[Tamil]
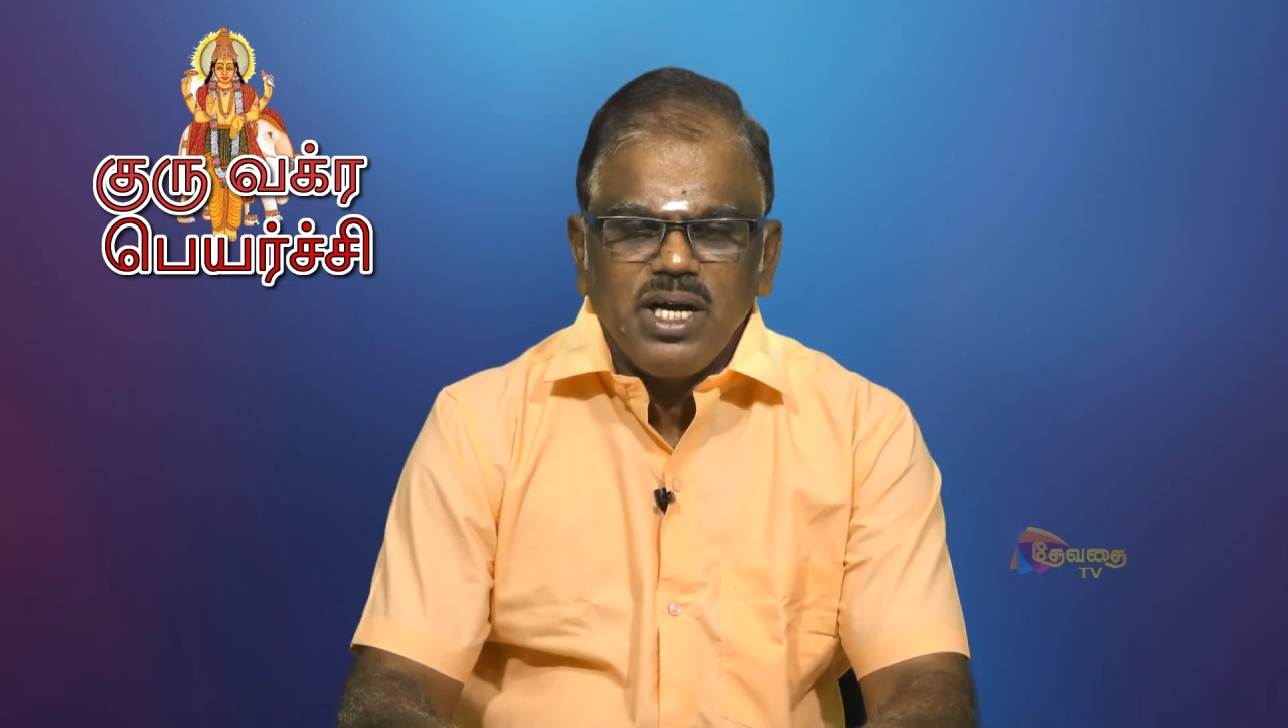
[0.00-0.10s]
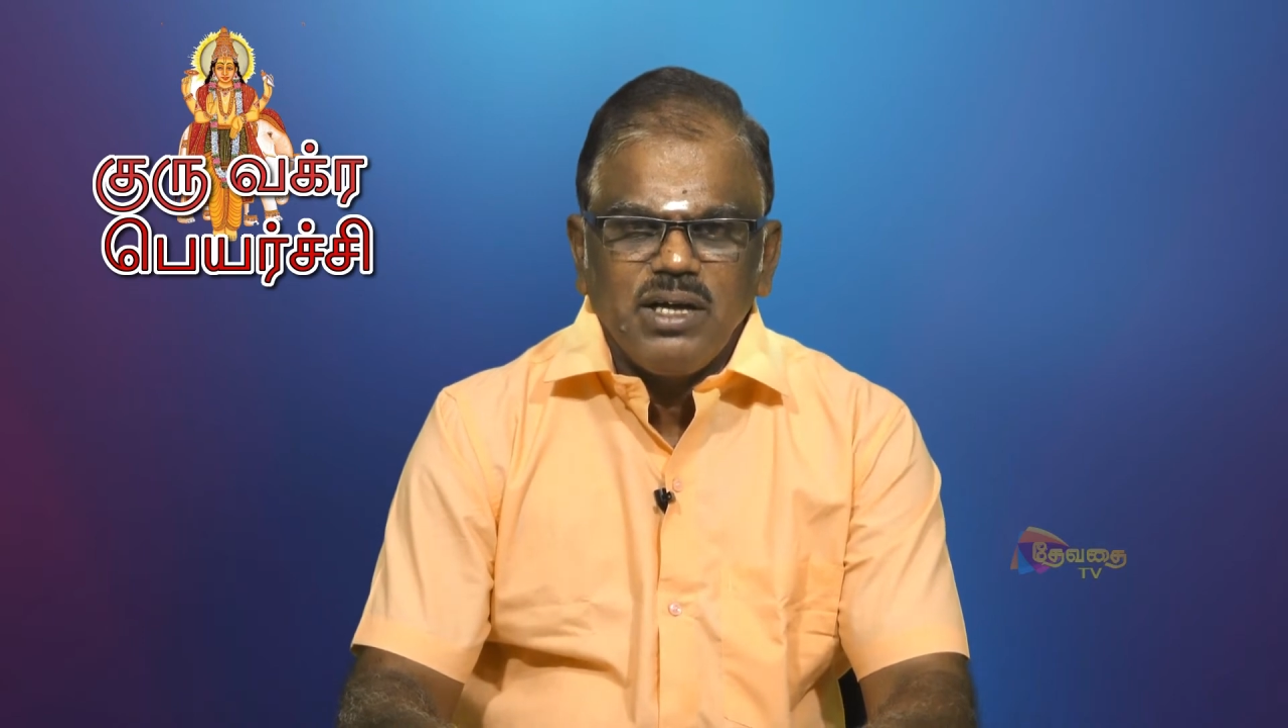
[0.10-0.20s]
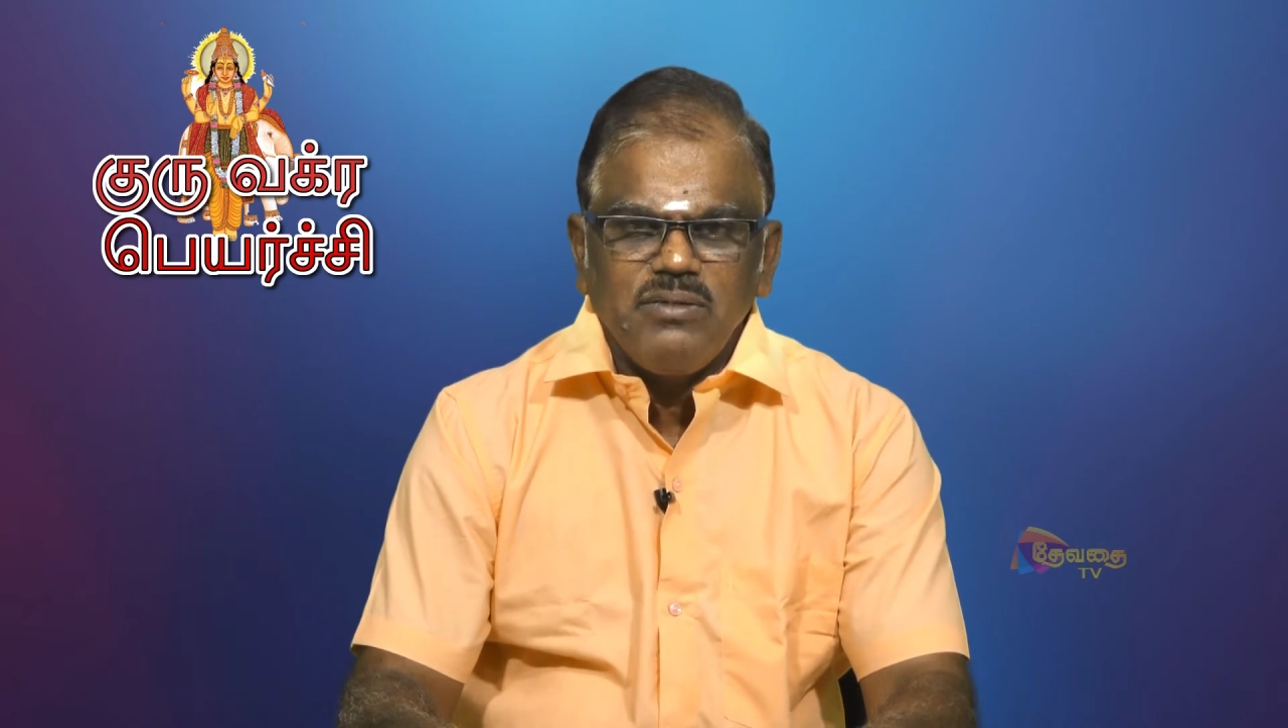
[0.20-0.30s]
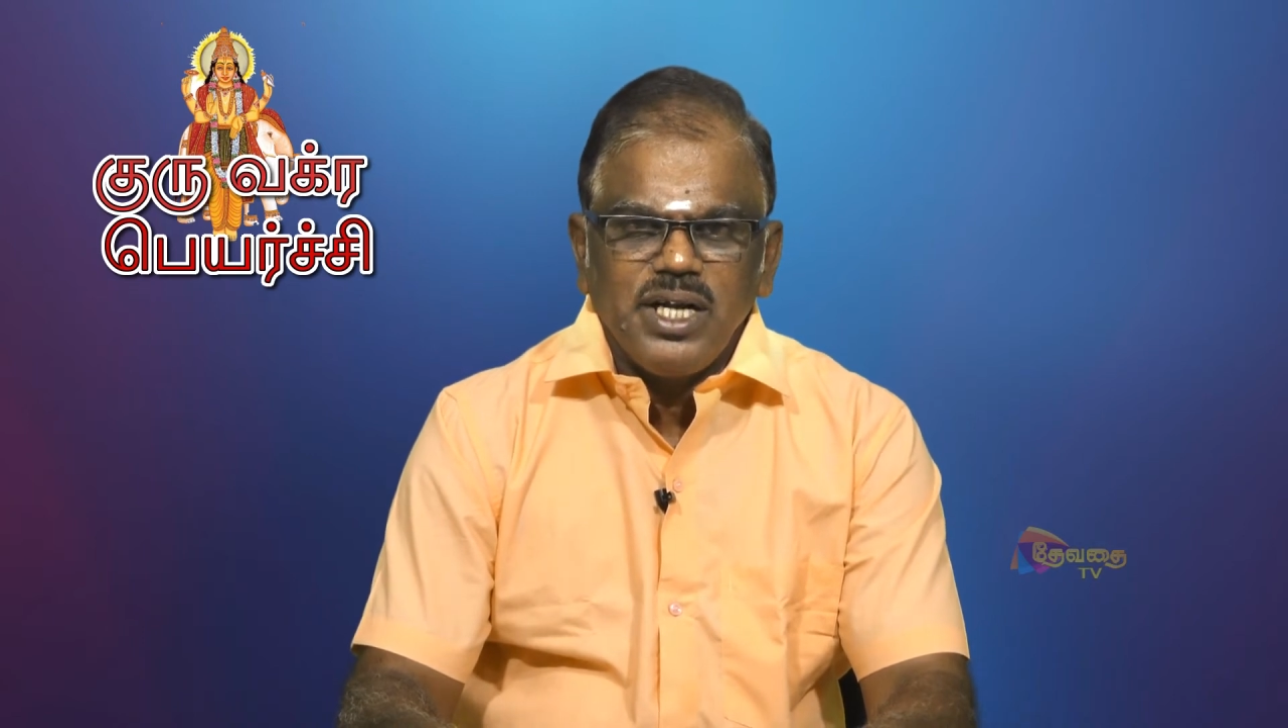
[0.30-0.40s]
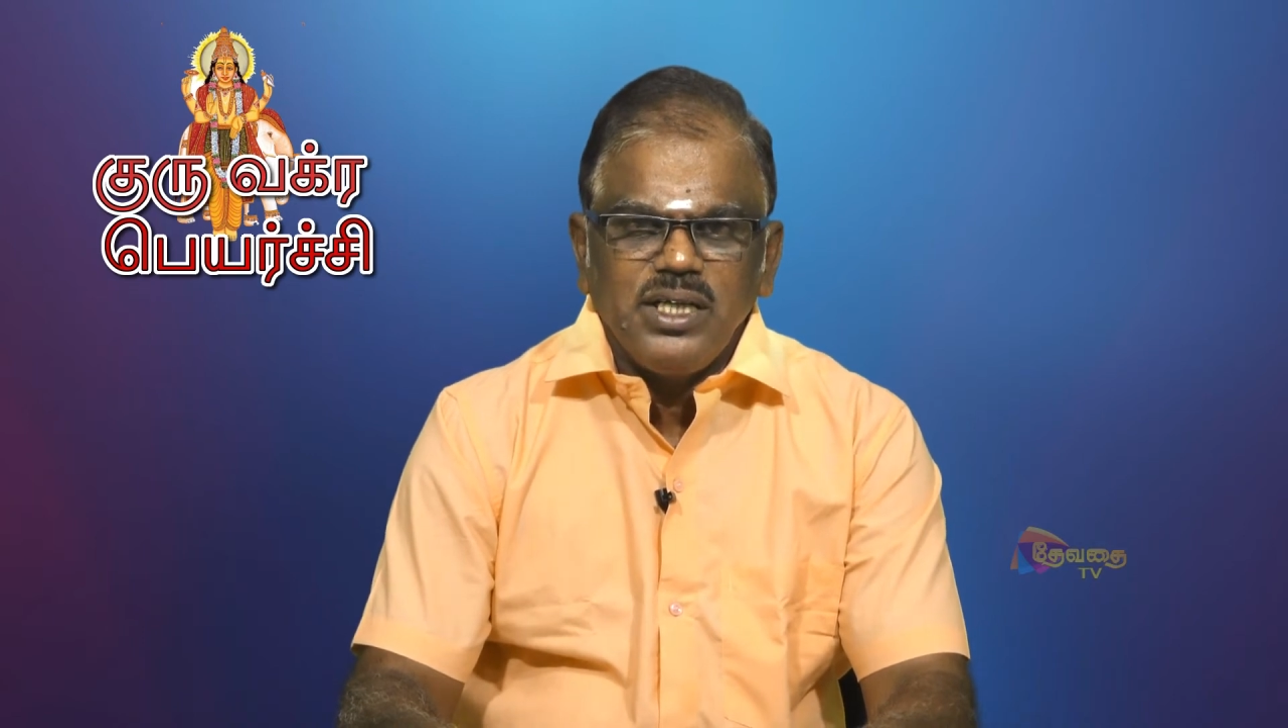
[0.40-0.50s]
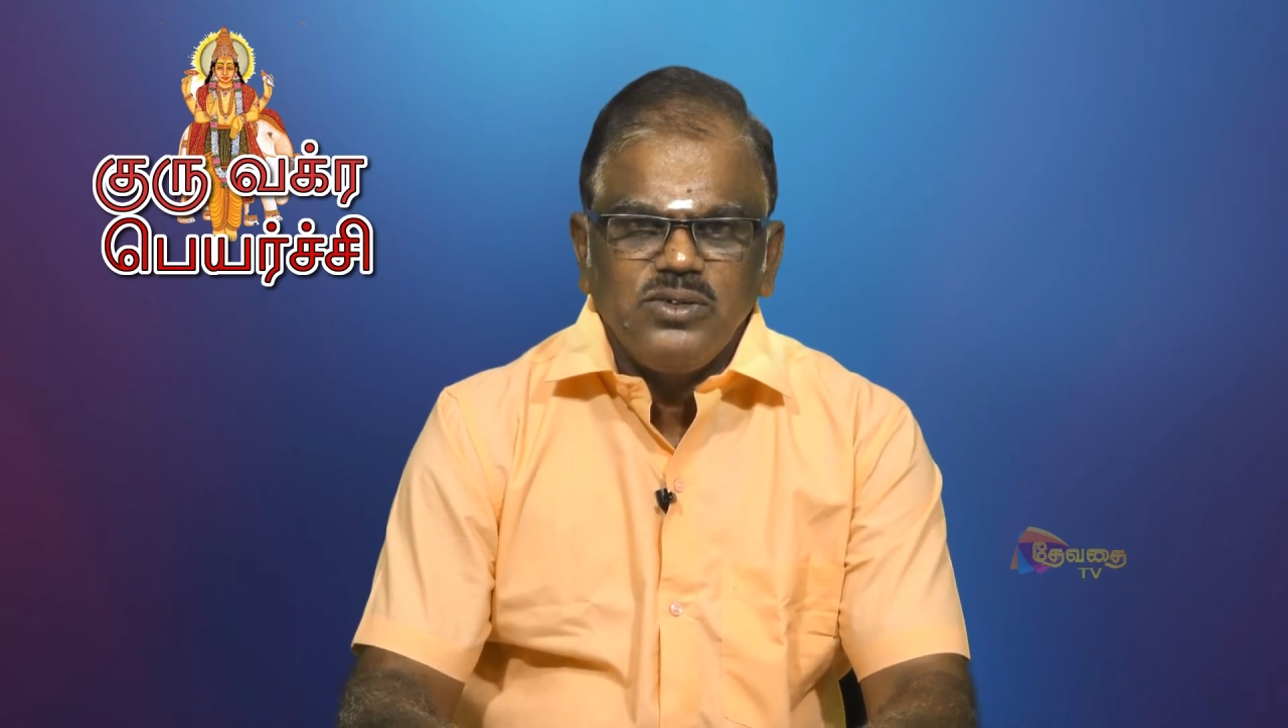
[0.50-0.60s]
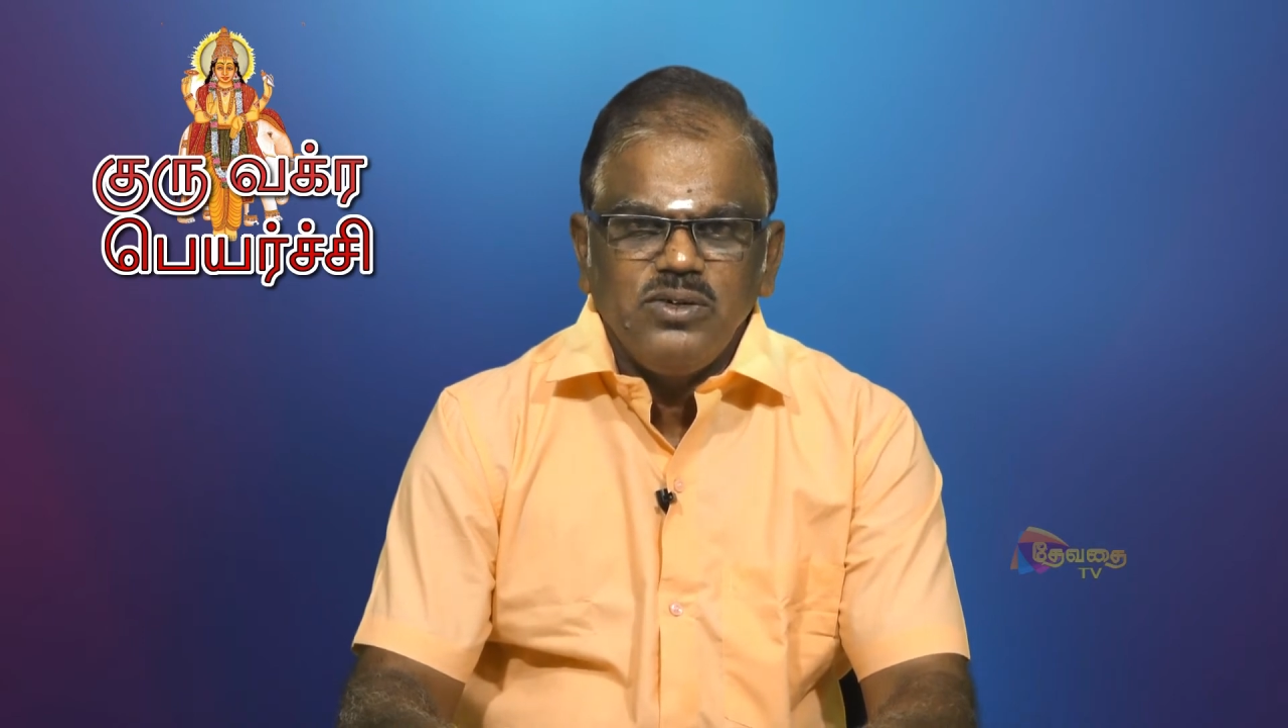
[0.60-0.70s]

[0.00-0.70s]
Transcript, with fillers: பாகை வரை